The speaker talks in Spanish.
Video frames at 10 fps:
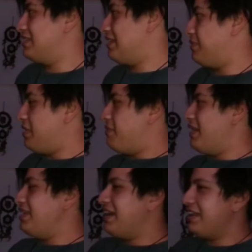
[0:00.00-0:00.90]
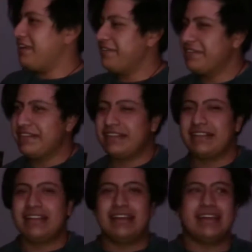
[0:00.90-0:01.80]
se te acabó la mañana.
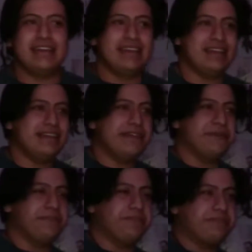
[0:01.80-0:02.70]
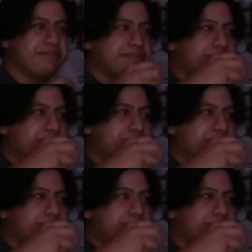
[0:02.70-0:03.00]
Eh,